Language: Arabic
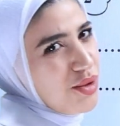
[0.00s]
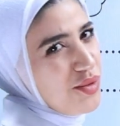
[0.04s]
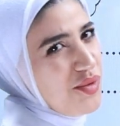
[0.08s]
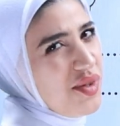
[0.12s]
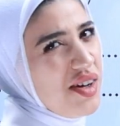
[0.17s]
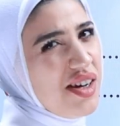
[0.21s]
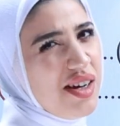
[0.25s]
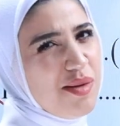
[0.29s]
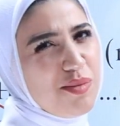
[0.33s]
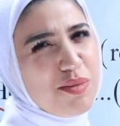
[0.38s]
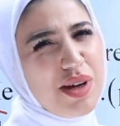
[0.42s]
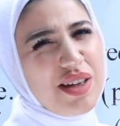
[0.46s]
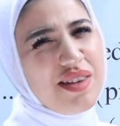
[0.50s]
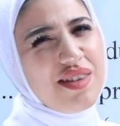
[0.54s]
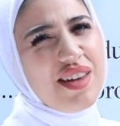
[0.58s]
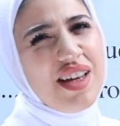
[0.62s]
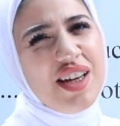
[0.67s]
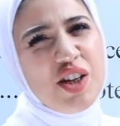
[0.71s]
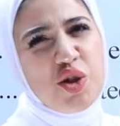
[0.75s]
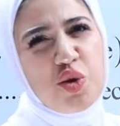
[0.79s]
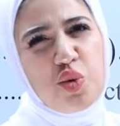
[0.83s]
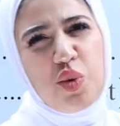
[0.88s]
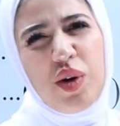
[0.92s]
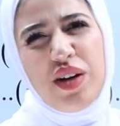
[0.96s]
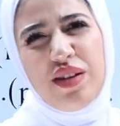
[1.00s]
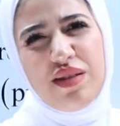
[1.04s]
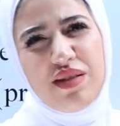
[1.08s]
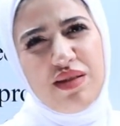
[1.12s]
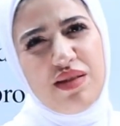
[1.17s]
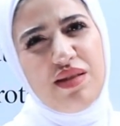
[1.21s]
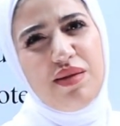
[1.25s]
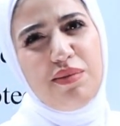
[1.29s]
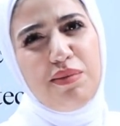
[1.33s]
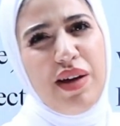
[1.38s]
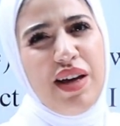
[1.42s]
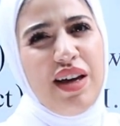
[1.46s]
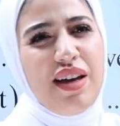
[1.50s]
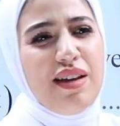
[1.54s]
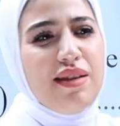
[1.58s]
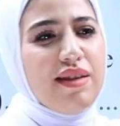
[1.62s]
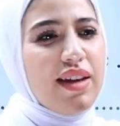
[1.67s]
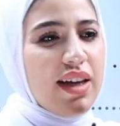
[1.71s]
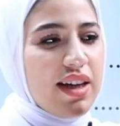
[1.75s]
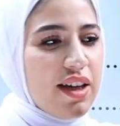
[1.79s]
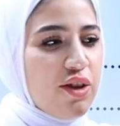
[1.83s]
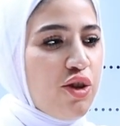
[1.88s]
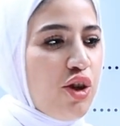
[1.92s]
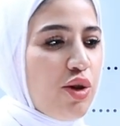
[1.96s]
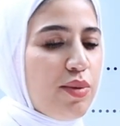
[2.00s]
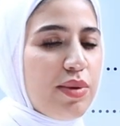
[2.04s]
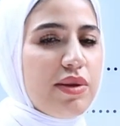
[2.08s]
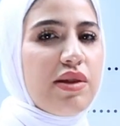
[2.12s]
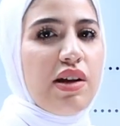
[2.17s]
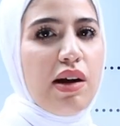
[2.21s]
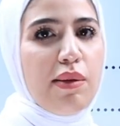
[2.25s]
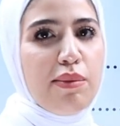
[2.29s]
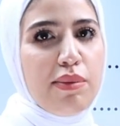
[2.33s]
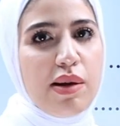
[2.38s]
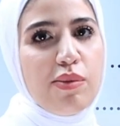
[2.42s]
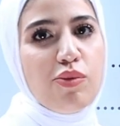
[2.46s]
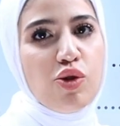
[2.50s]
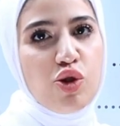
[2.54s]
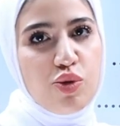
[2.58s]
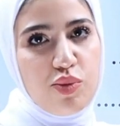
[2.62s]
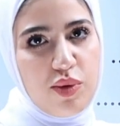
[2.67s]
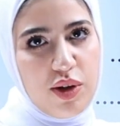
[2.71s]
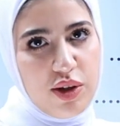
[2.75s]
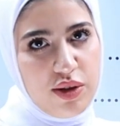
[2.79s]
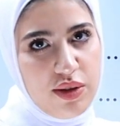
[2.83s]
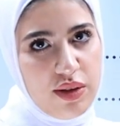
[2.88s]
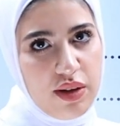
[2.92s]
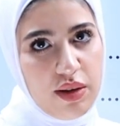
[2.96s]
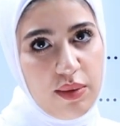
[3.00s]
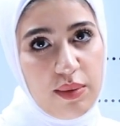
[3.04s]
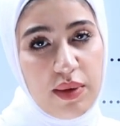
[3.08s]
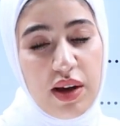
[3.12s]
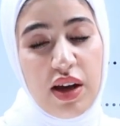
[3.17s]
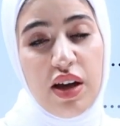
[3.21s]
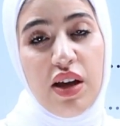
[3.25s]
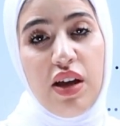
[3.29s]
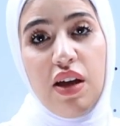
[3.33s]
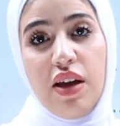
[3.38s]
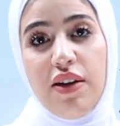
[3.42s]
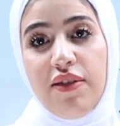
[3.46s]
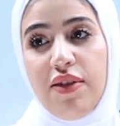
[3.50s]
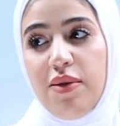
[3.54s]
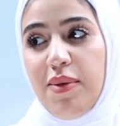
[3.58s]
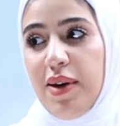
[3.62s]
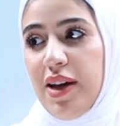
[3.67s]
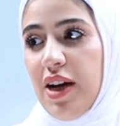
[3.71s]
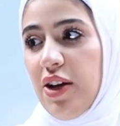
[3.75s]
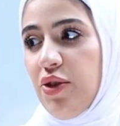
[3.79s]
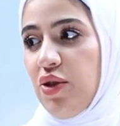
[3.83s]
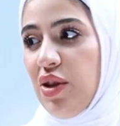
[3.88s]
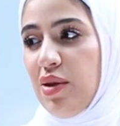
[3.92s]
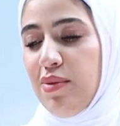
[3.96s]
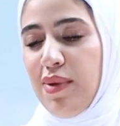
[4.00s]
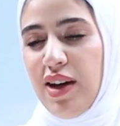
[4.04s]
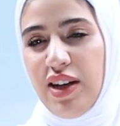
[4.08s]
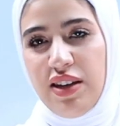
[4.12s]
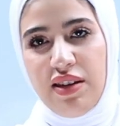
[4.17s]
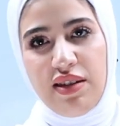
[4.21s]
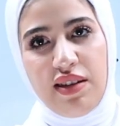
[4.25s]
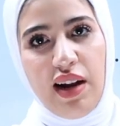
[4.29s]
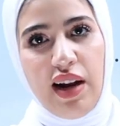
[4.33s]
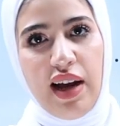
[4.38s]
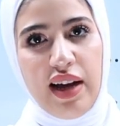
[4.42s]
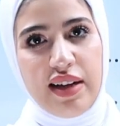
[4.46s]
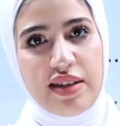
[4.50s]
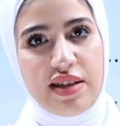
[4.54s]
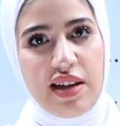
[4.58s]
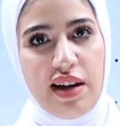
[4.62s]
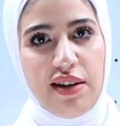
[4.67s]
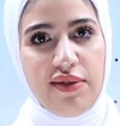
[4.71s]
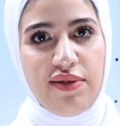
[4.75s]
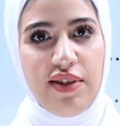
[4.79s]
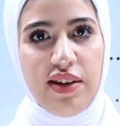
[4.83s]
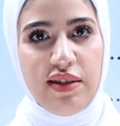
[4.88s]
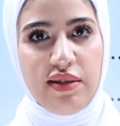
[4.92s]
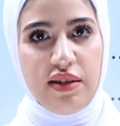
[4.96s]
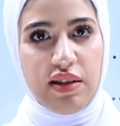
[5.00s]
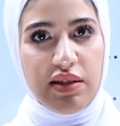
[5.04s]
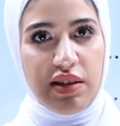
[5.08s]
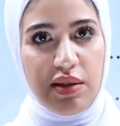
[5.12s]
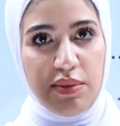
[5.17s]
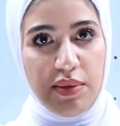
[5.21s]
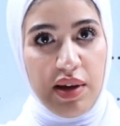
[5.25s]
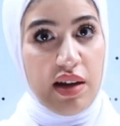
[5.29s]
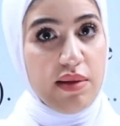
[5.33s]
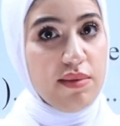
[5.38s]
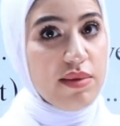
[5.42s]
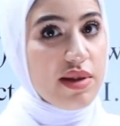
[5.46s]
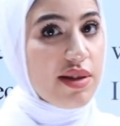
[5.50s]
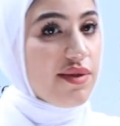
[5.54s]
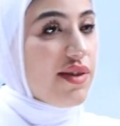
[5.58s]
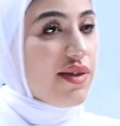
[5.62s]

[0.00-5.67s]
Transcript: فاضي ما عندهاش وقت ما عندها يا دوب تربي المش محترم فمعناته هي ما رح تطلع على سلفاتها تمام